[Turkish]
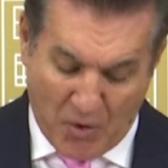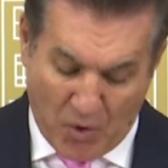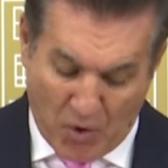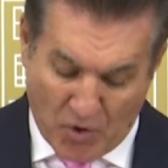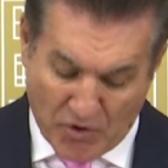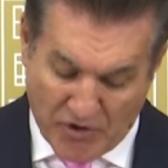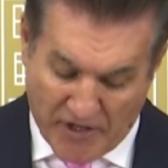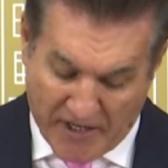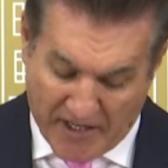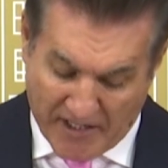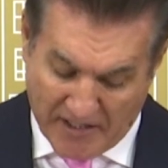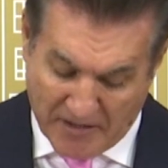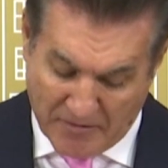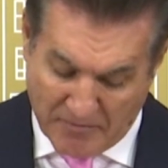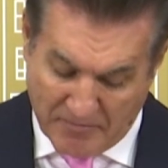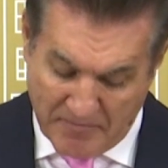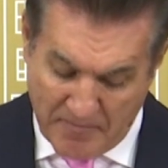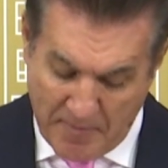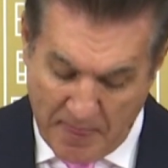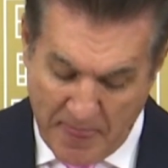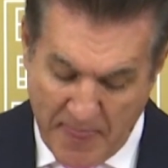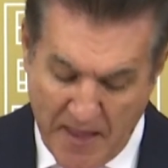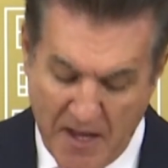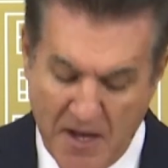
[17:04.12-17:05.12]

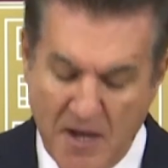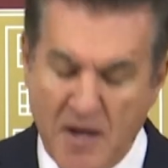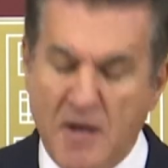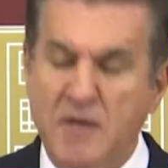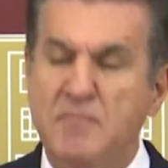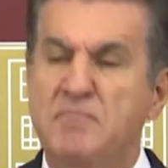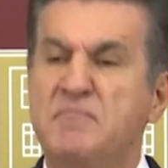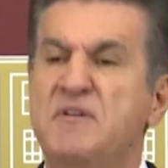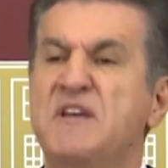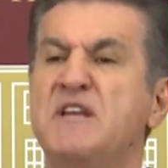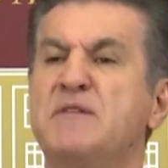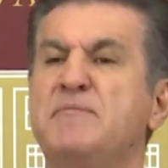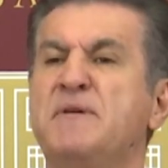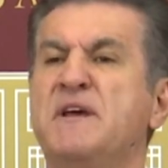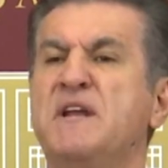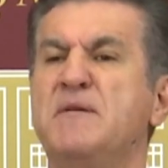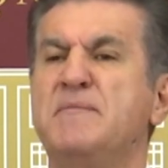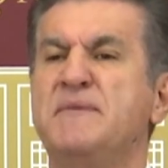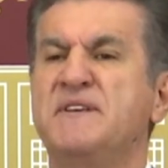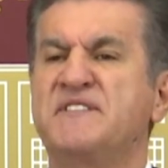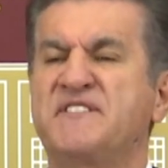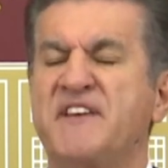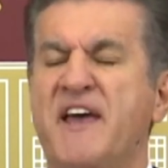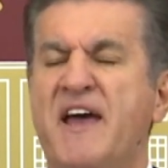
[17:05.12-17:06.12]
onaralım.
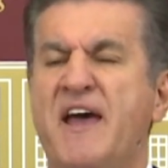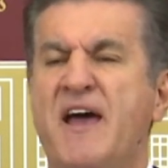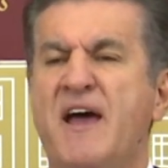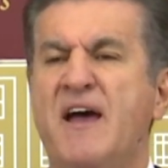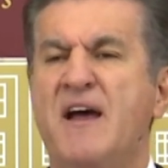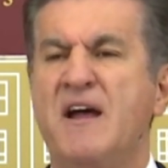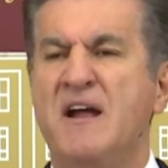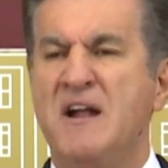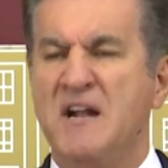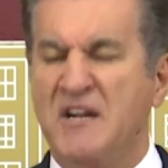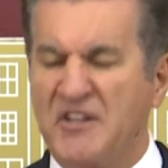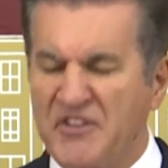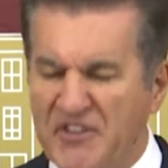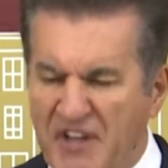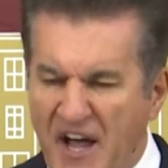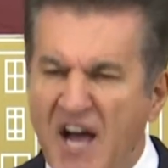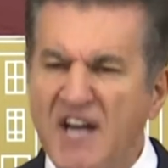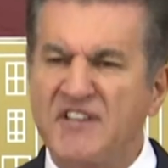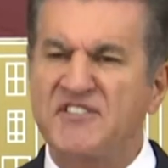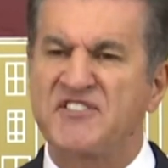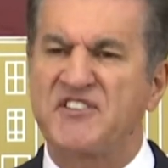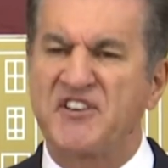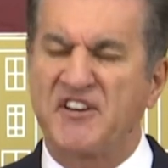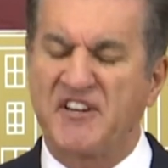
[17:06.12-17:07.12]
Birbirimize
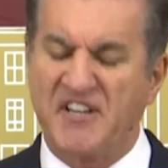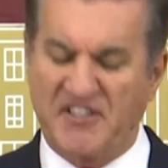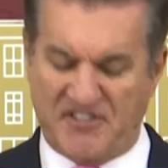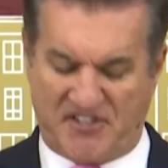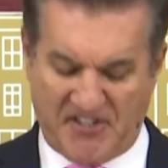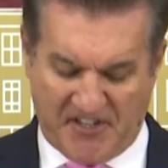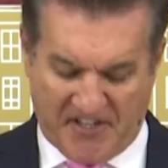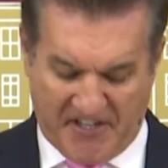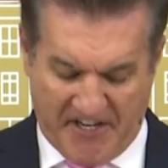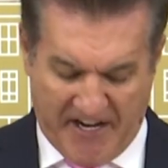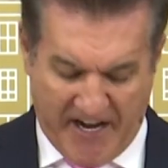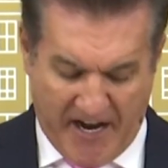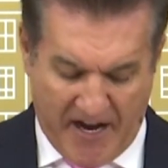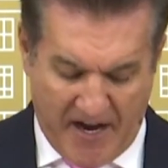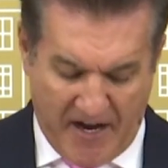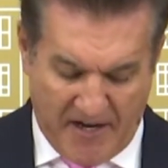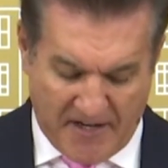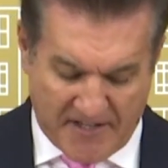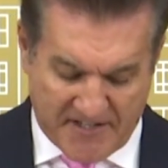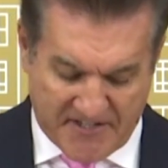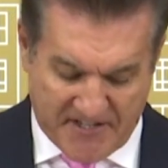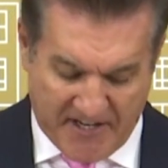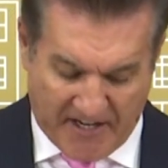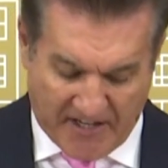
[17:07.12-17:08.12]
daha sıkı
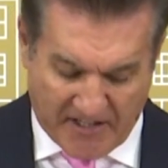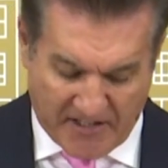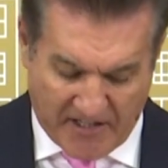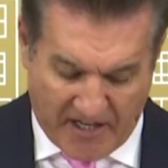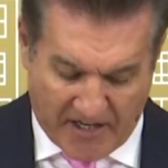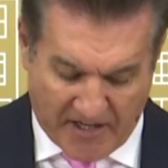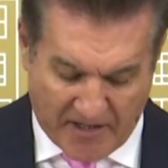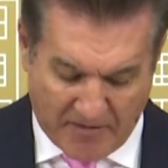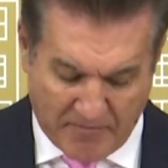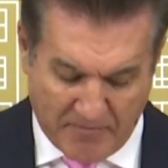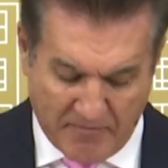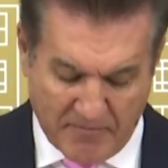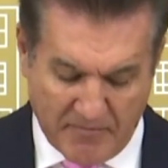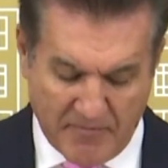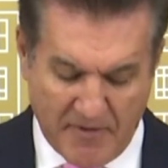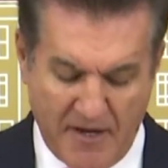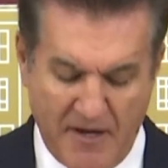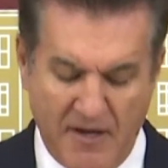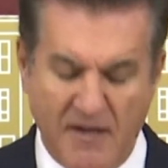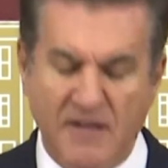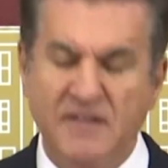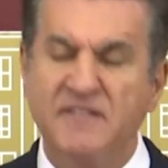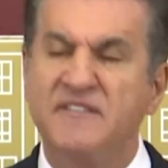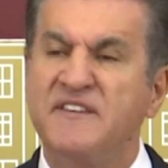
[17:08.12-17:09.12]
sıkıya sarılalım,
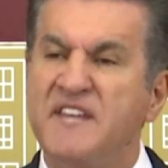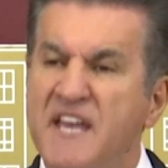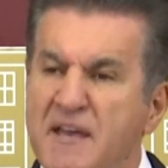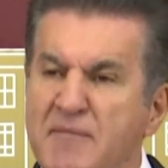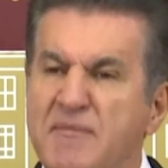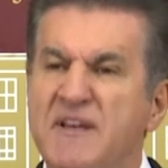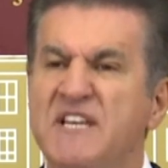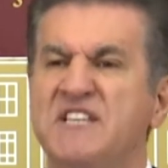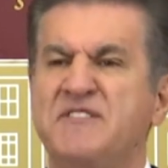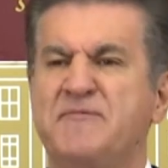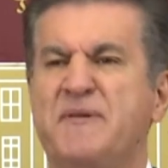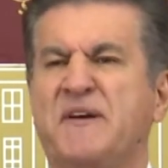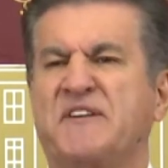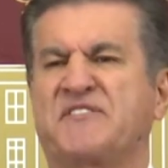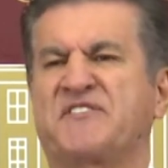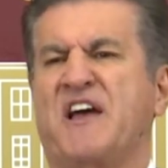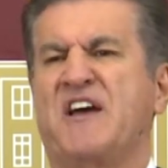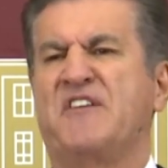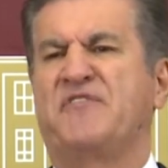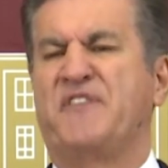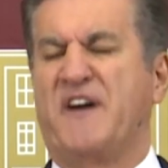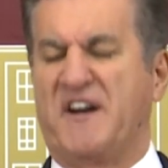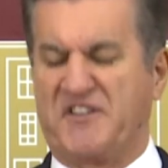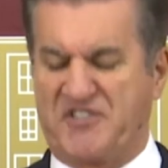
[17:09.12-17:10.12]
temiz bir
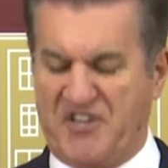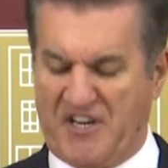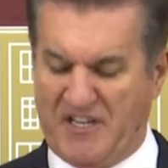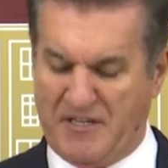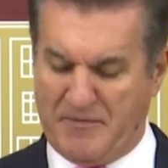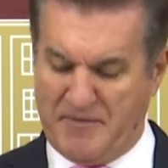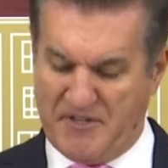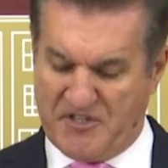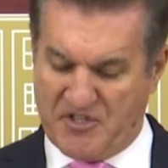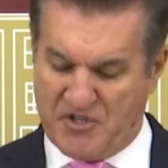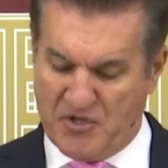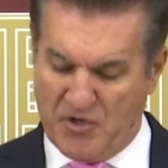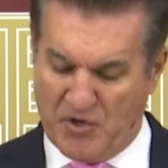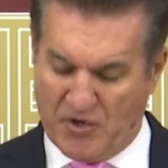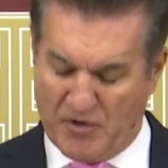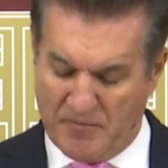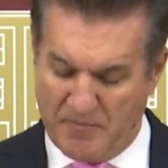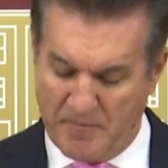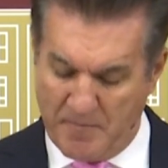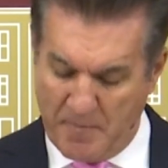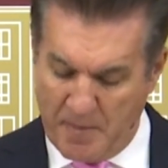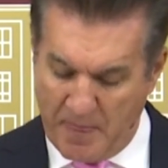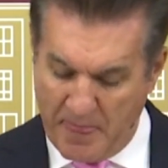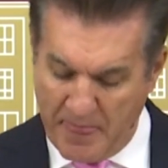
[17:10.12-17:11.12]
sayfa açalım istiyorum.